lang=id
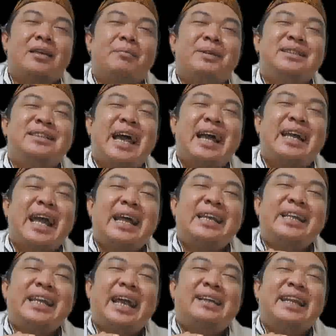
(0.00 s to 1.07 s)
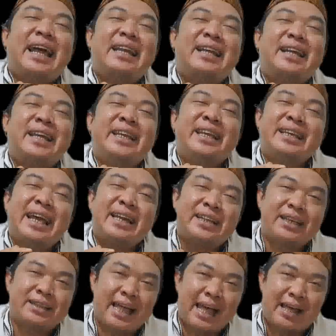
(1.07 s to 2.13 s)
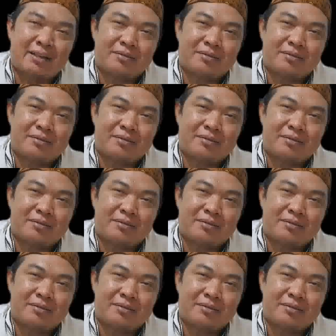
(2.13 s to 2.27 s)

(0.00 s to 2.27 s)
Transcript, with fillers: menjaga niat dan keinginan kita